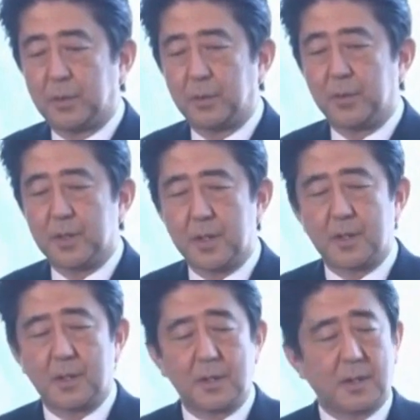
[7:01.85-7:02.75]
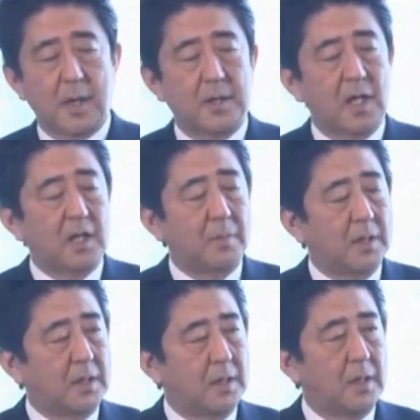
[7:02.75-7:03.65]
ということをですねしっかり
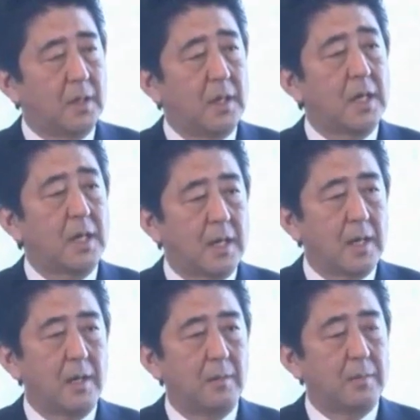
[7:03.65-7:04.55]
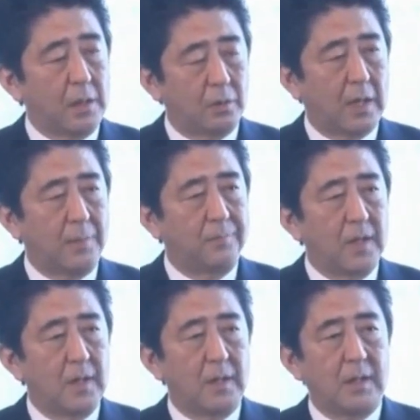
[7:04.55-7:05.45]
と頭に入れながら、まあ、なん
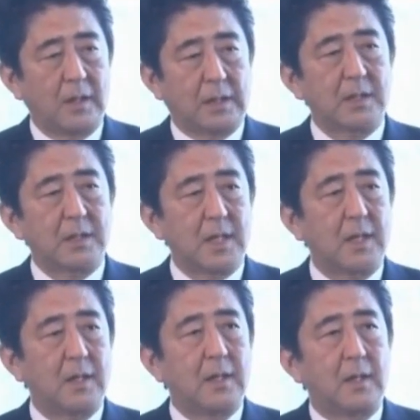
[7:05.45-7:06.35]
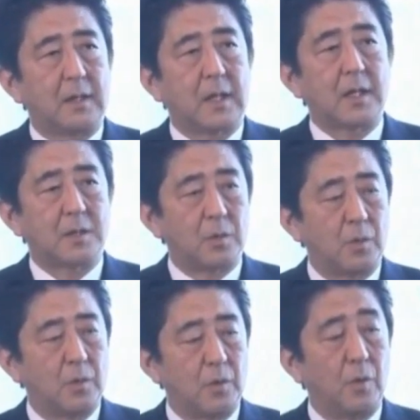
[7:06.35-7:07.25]
とかいい形で妥
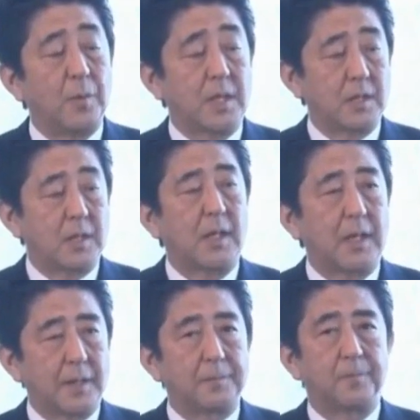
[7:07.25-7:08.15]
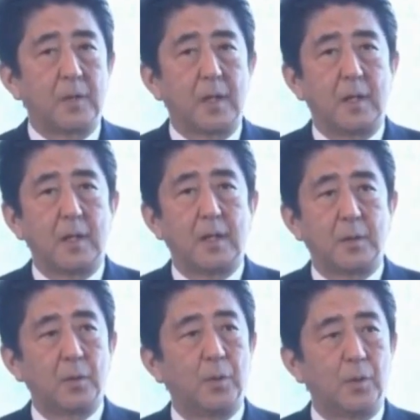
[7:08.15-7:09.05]
結を目指していきたい、
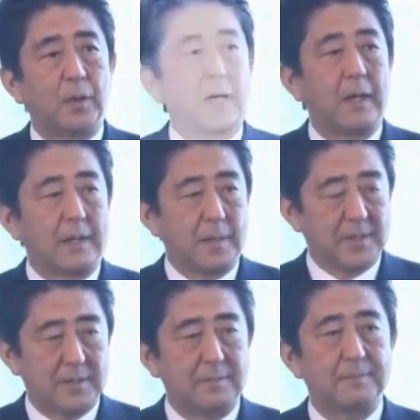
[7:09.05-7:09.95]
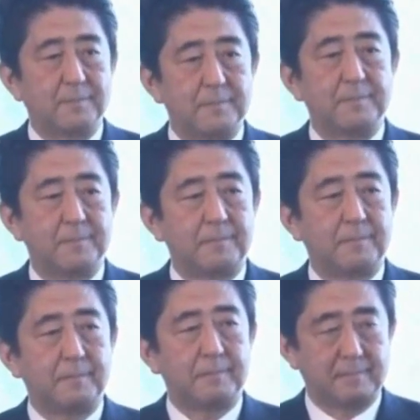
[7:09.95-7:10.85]
えー、と考えています。
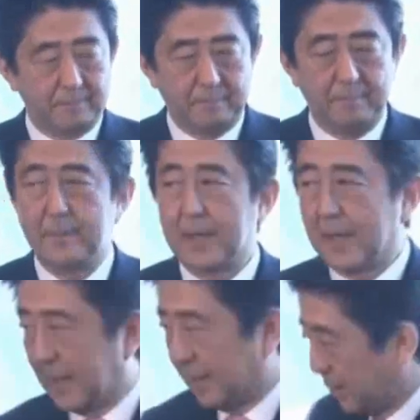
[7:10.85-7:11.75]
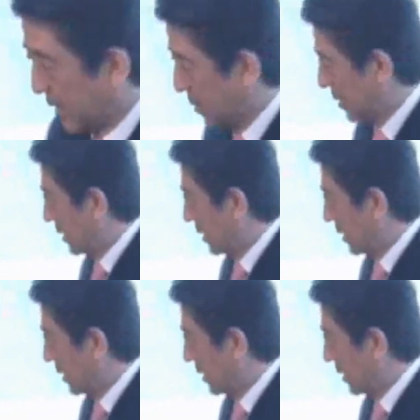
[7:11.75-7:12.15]
はい、終わります。はい、